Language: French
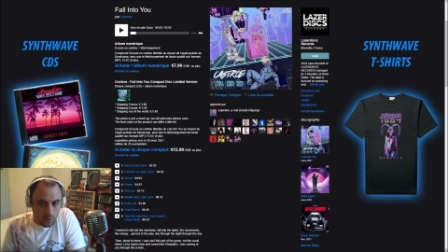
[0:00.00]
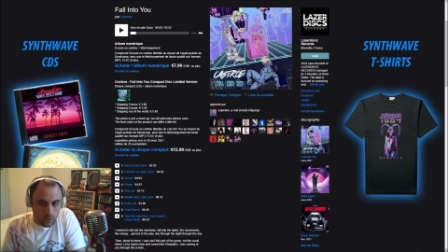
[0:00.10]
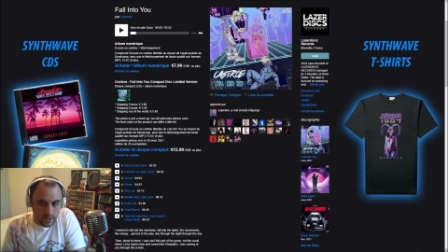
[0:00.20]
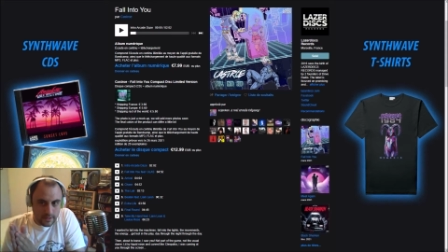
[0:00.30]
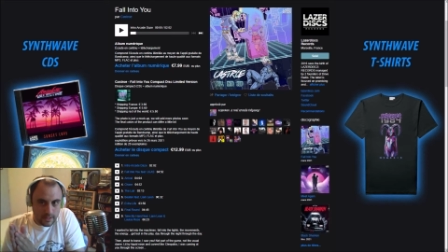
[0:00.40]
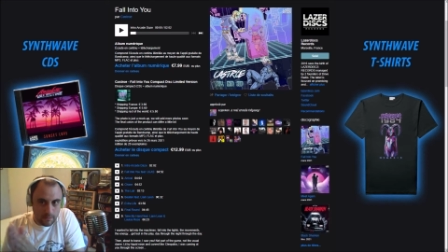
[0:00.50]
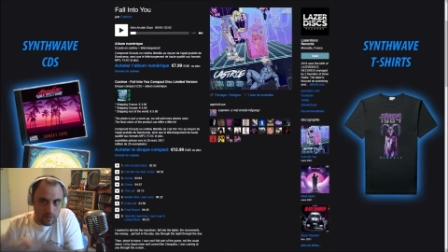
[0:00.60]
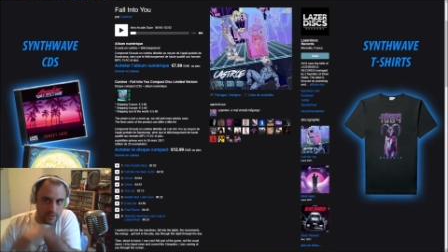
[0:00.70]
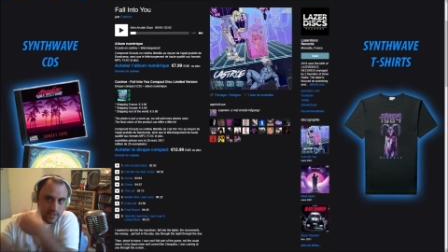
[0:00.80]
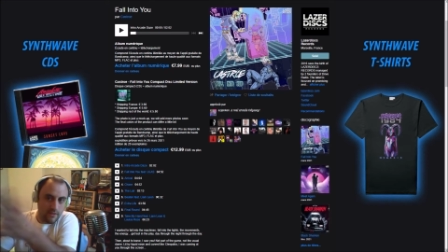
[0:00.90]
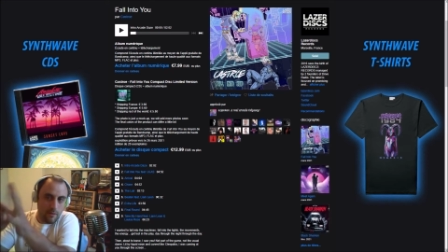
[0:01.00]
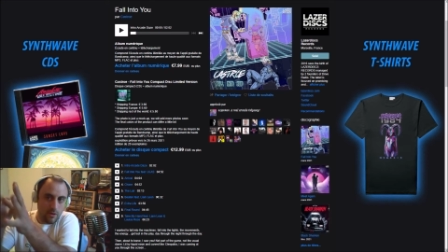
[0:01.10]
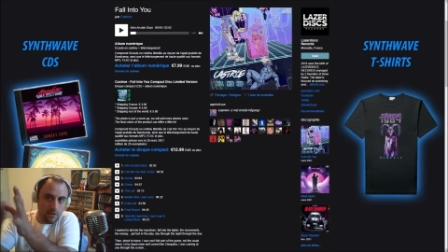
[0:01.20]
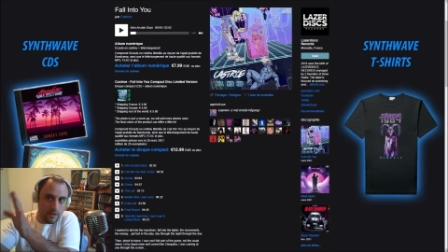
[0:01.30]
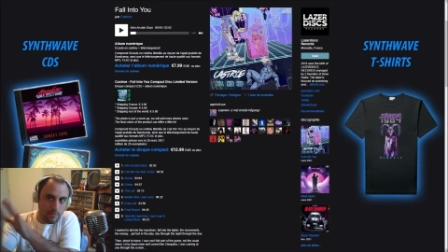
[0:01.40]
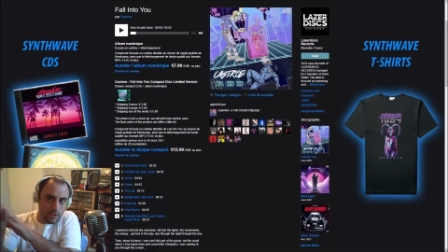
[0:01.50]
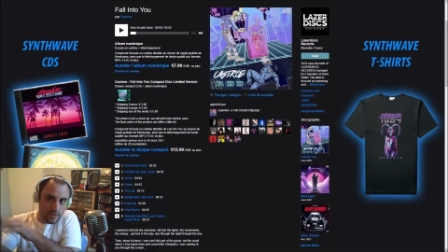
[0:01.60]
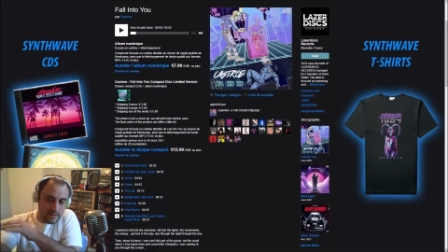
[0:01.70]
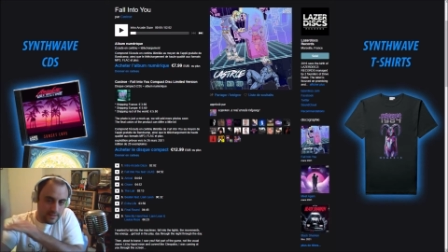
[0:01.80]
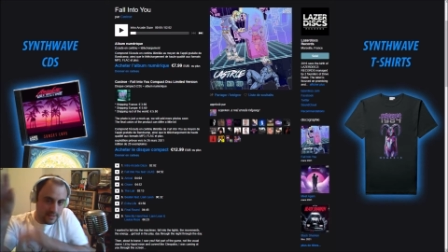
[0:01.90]
On est, c'est vraiment la
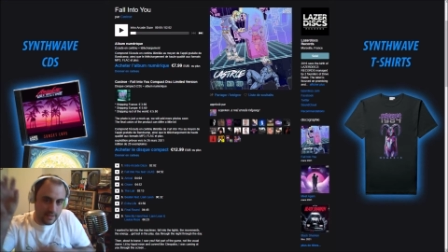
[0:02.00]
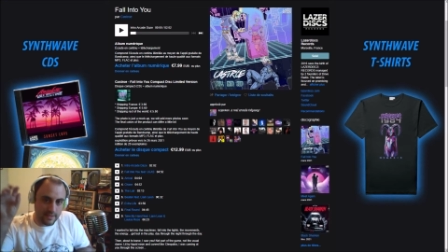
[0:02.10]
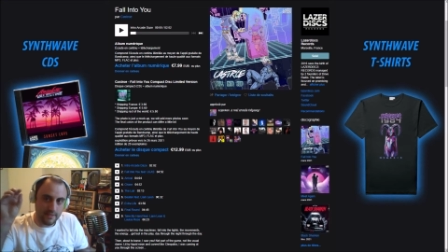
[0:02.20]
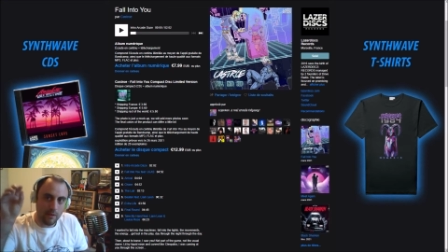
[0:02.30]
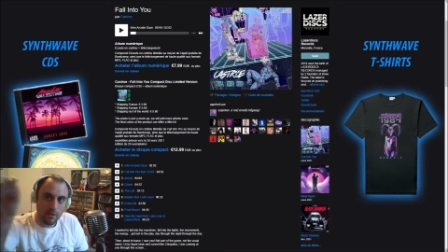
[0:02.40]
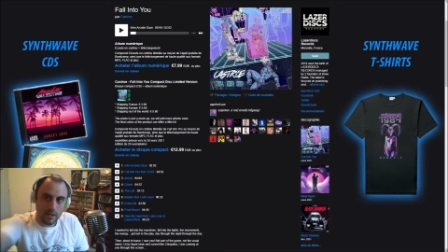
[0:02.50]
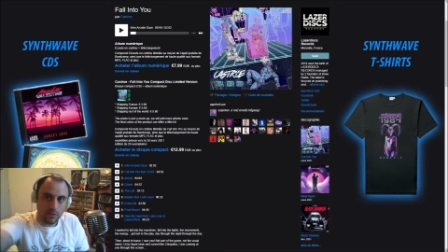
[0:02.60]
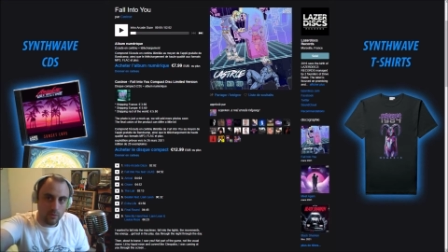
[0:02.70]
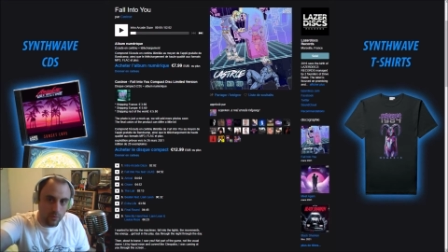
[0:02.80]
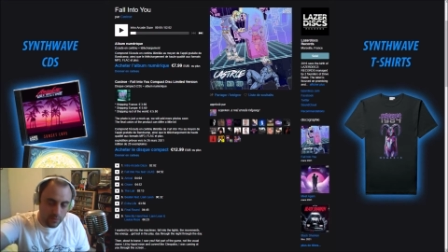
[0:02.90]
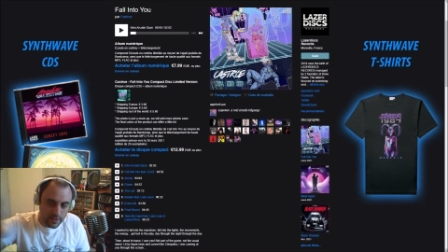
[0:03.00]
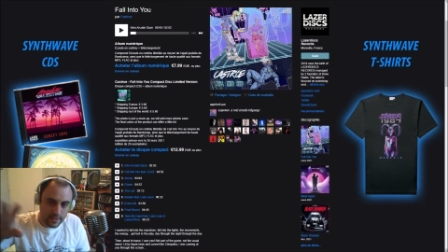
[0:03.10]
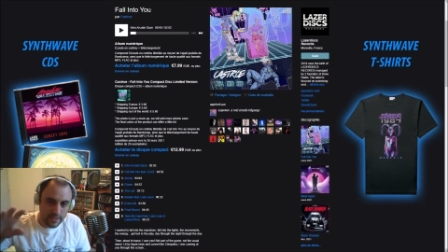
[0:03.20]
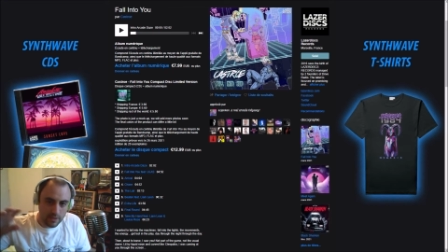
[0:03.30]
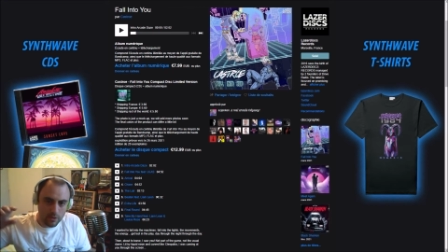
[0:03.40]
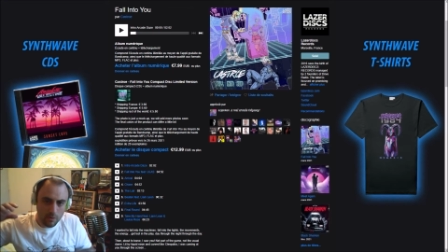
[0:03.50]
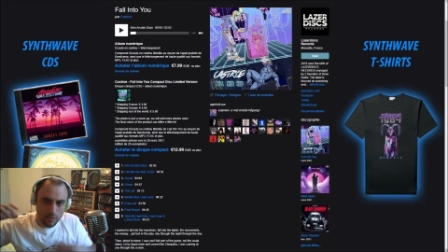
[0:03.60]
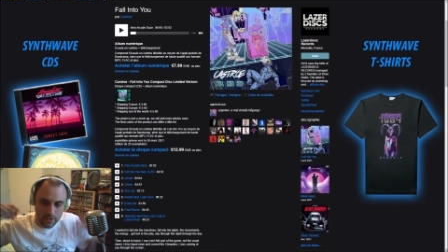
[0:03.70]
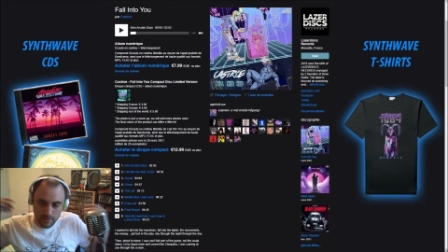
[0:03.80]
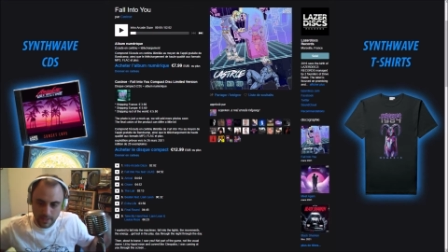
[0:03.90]
pochette, c'est, vraiment l'intro. C'est,
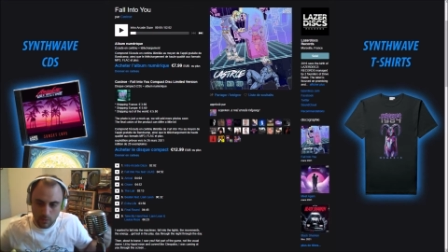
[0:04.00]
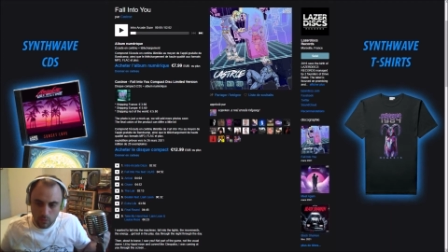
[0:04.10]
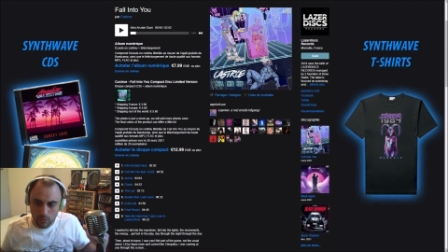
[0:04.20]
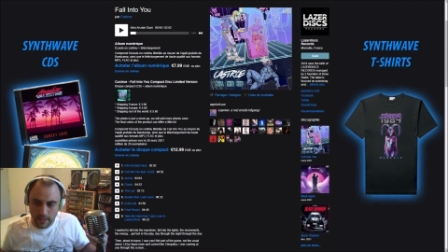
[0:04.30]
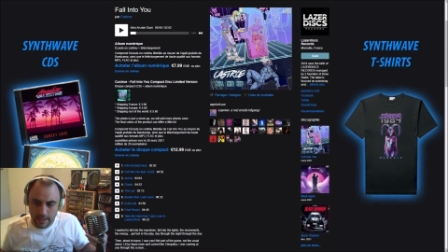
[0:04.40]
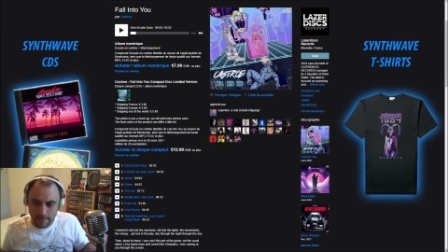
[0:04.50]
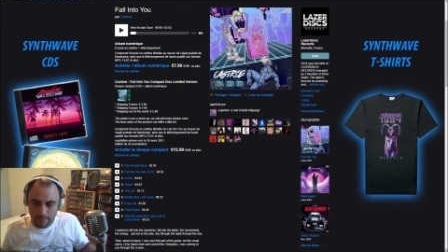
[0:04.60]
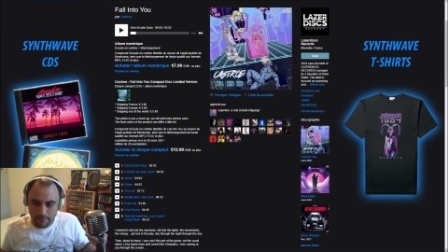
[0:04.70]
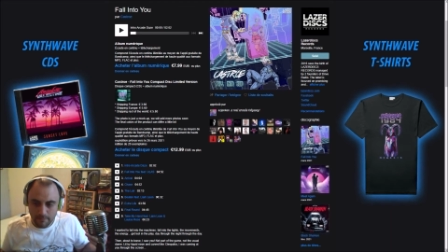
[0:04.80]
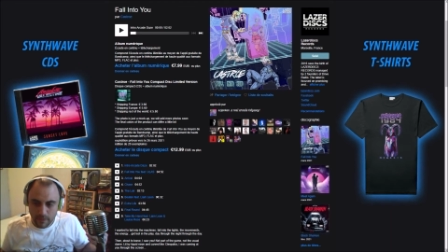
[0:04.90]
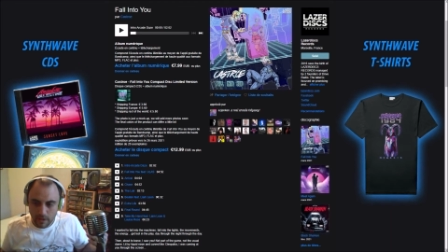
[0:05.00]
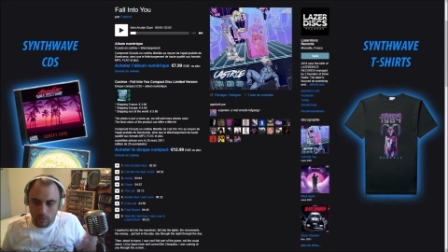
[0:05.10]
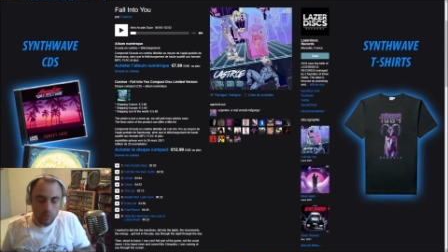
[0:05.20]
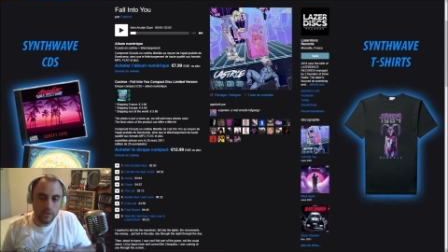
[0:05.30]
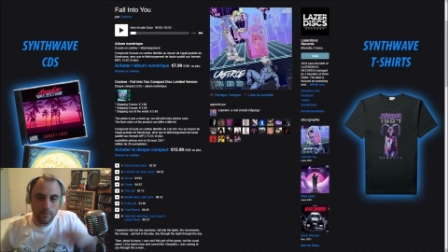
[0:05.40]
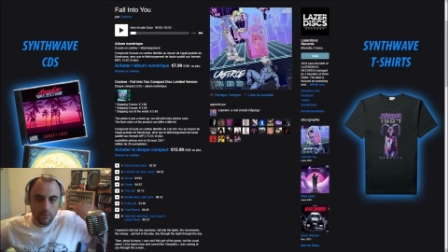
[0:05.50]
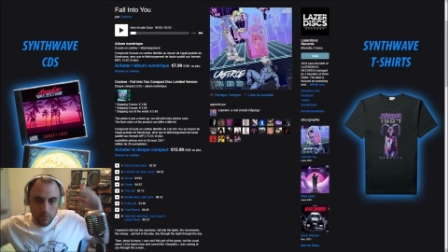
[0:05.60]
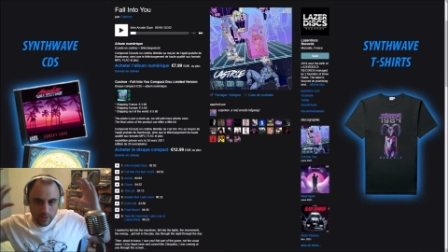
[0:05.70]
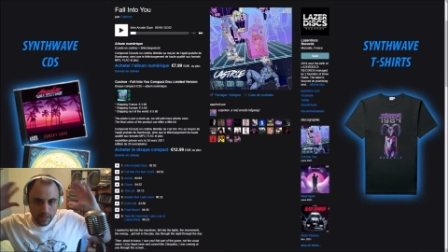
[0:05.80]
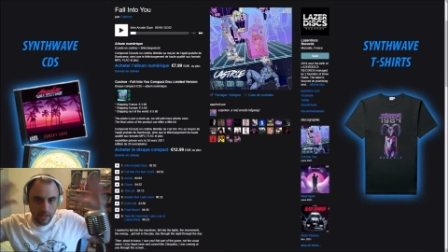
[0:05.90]
comment vous expliquer On est, au début,
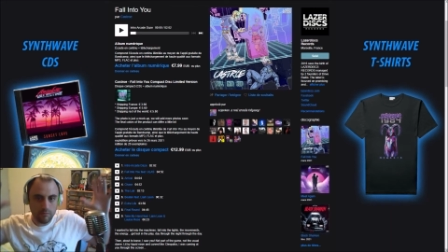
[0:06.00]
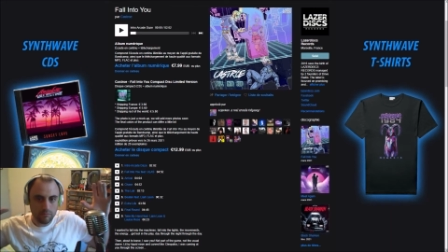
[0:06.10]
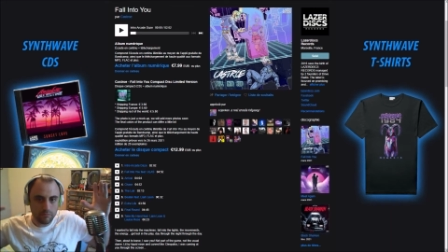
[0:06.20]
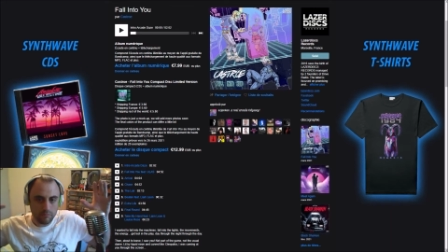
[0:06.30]
on est là,